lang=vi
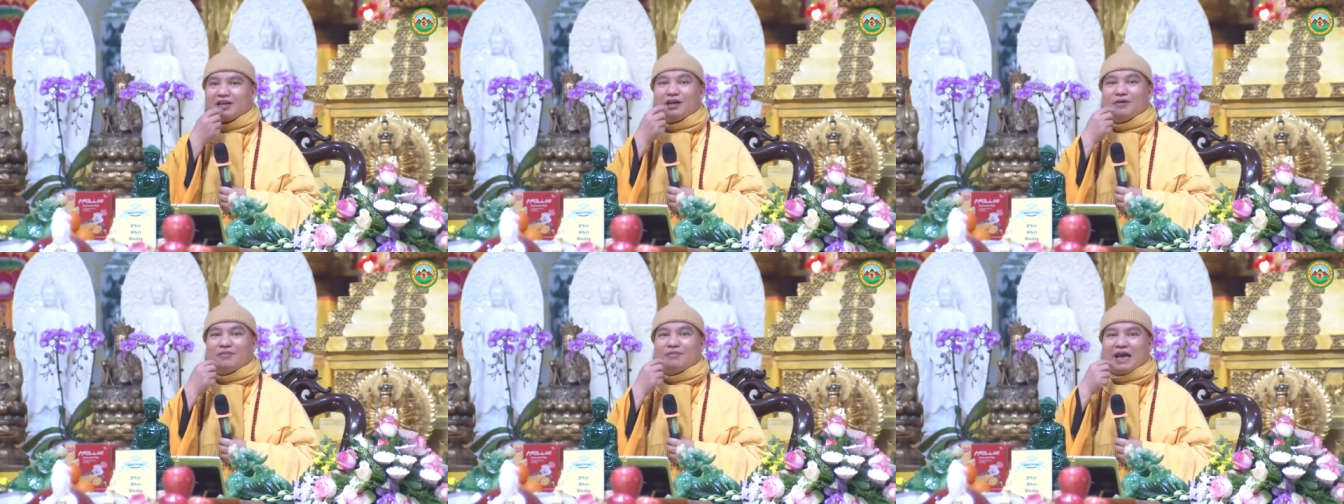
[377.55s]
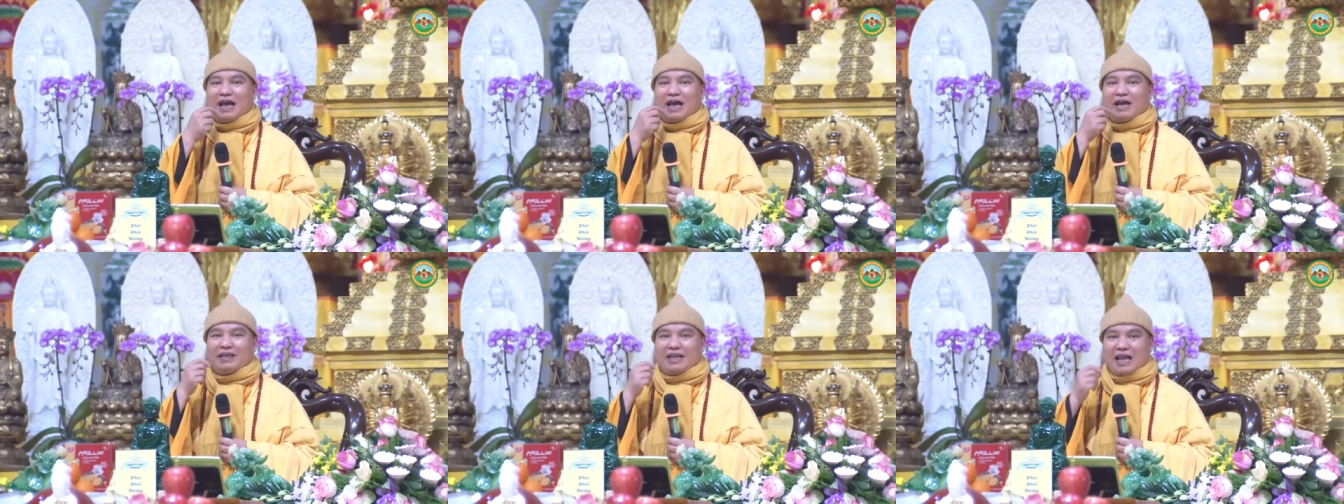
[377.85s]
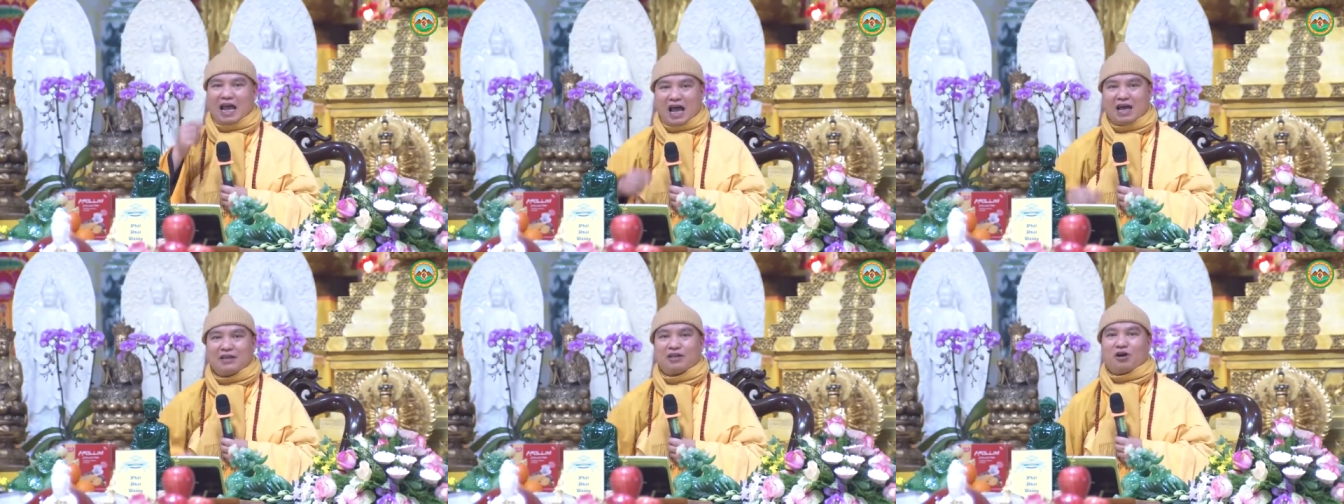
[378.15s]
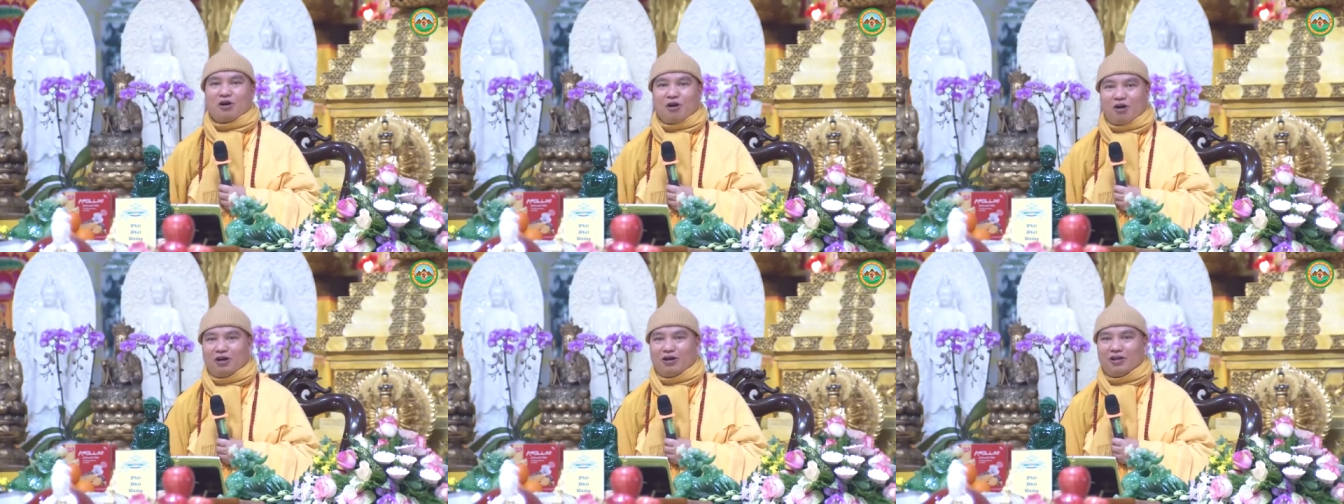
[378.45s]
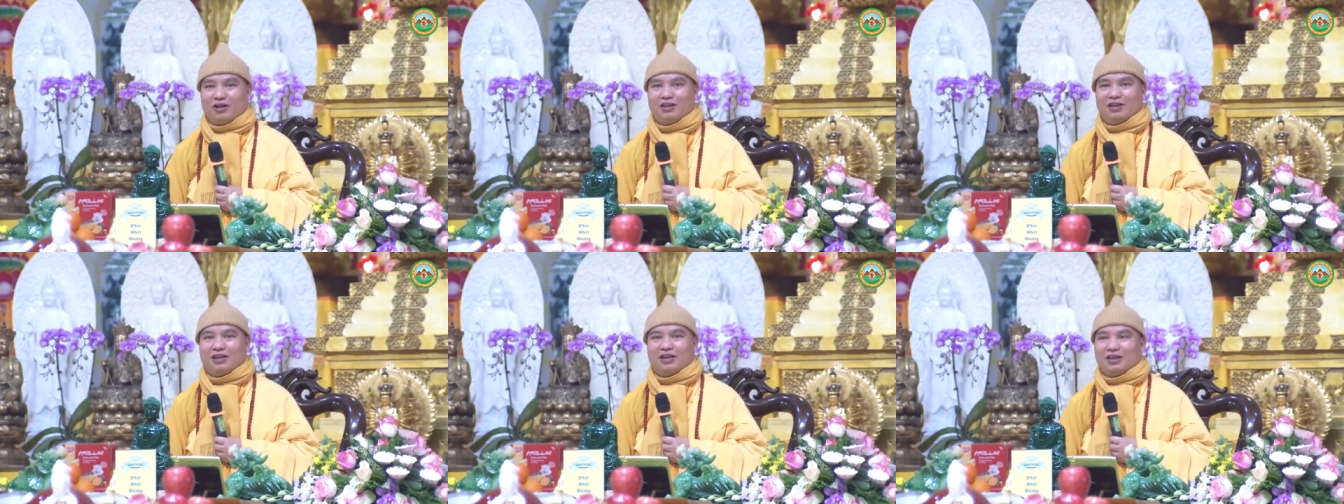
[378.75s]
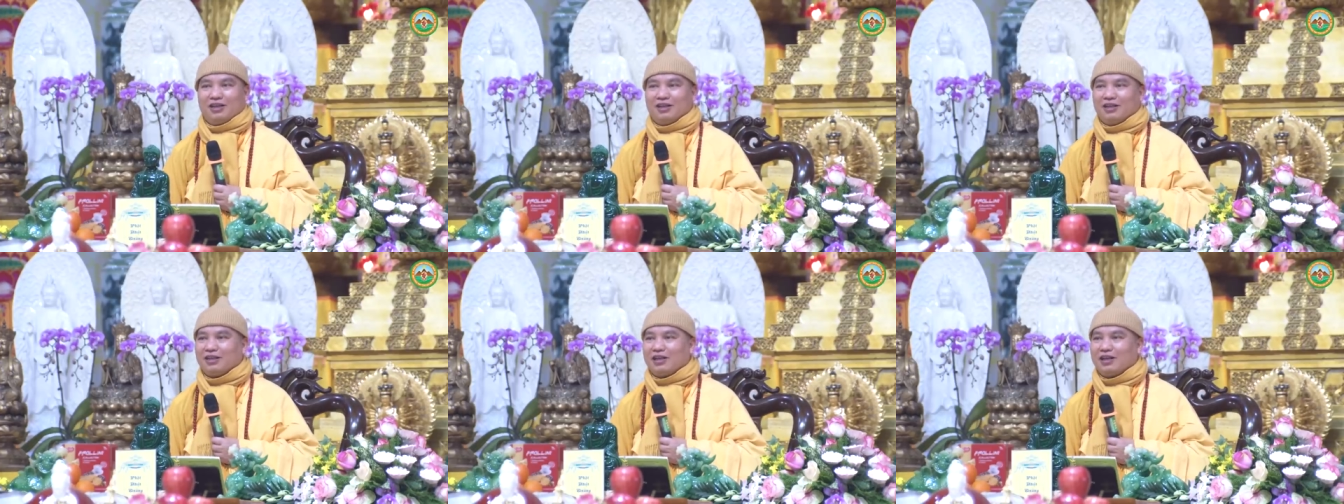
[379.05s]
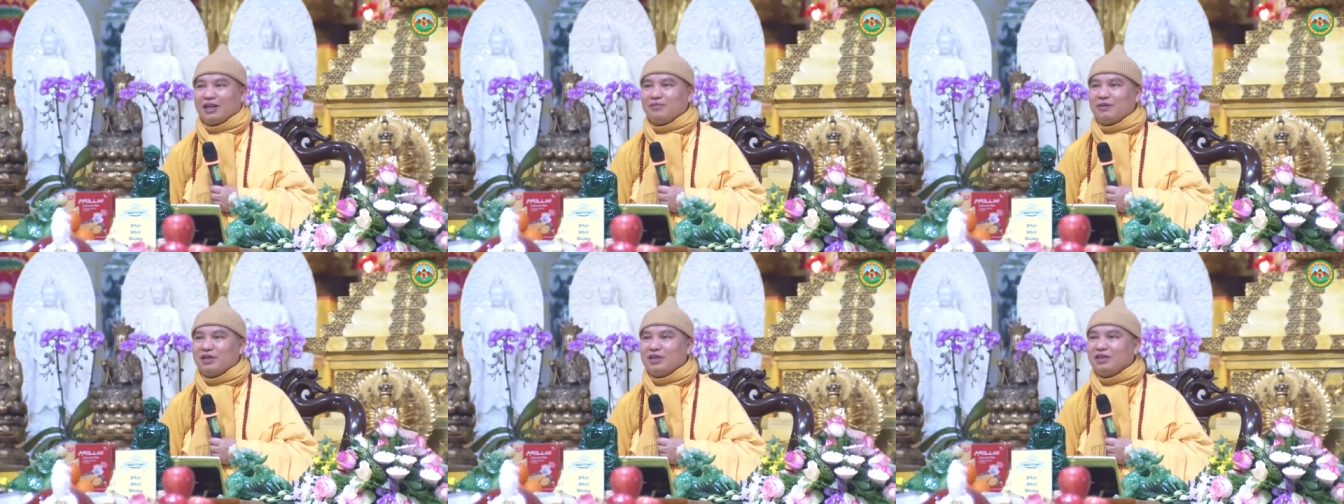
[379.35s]
cơm mẹ nhá cho
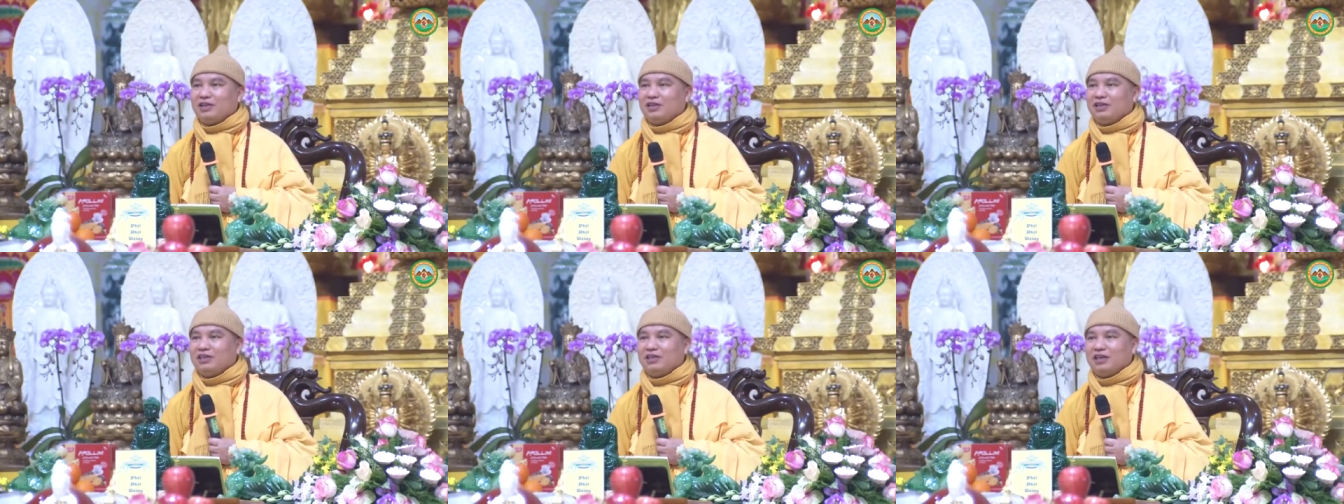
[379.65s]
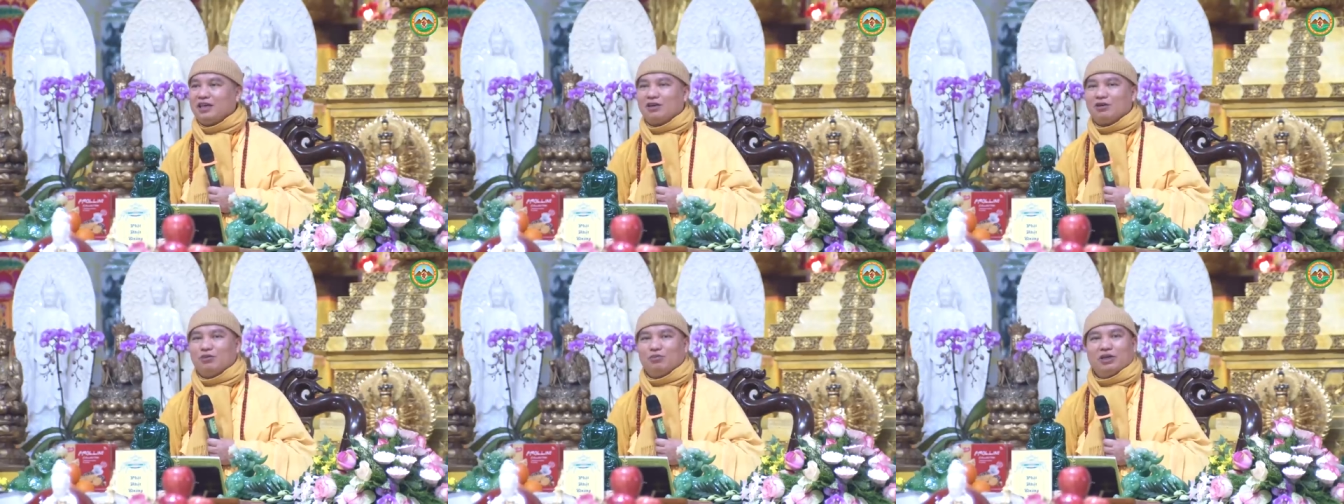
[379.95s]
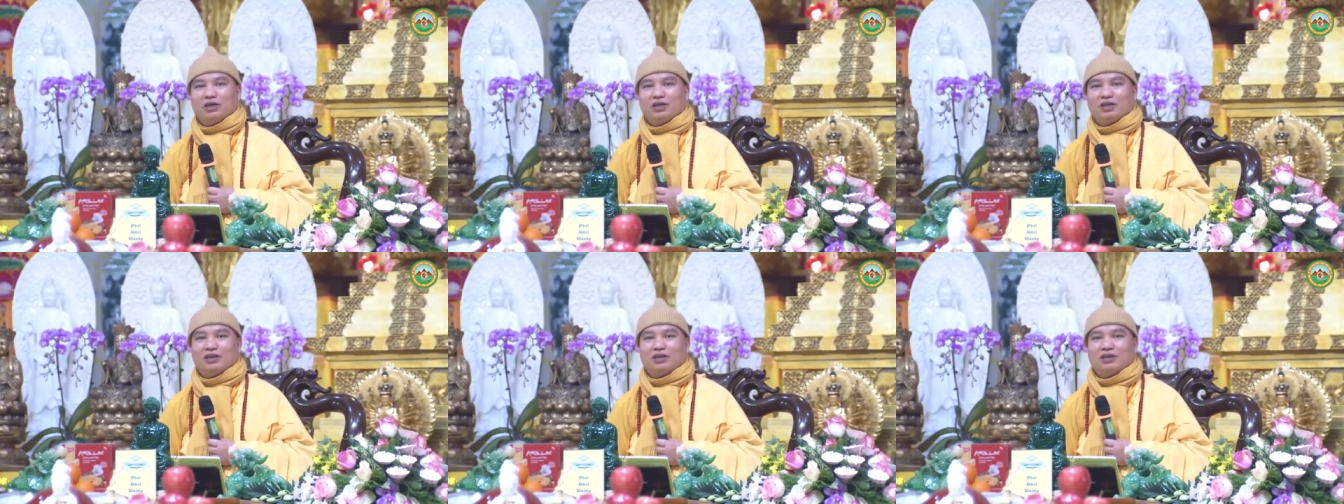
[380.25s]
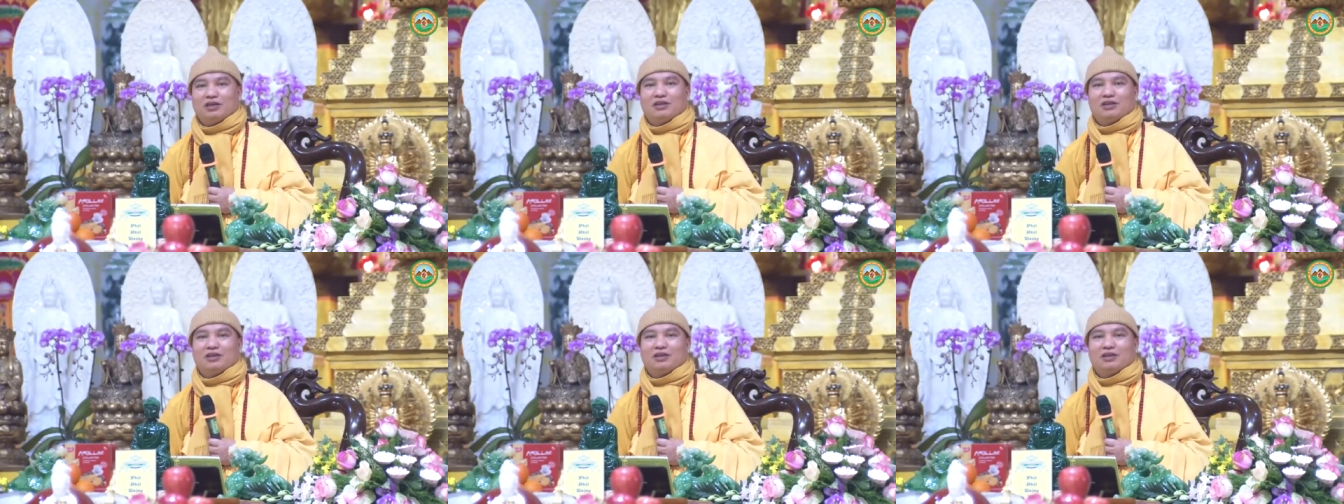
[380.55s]
ngày bây giờ thì chắc không biết đấy.